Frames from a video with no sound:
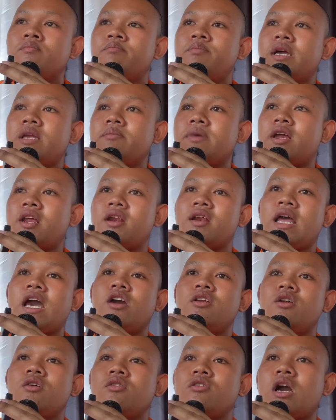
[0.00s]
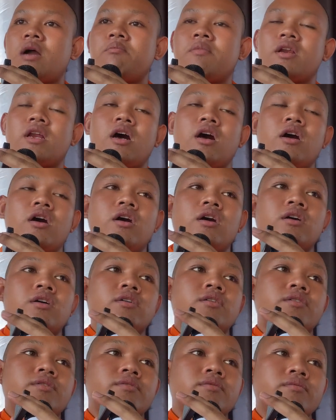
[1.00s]
bây mà đặt đau nó cặp một đòn
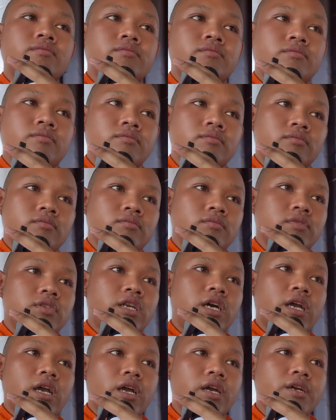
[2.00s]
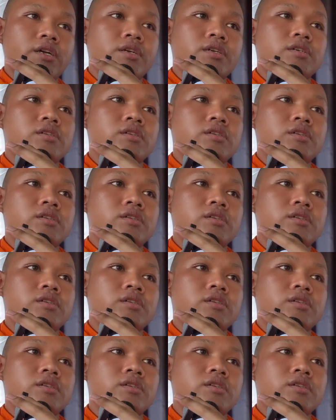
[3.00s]
nè này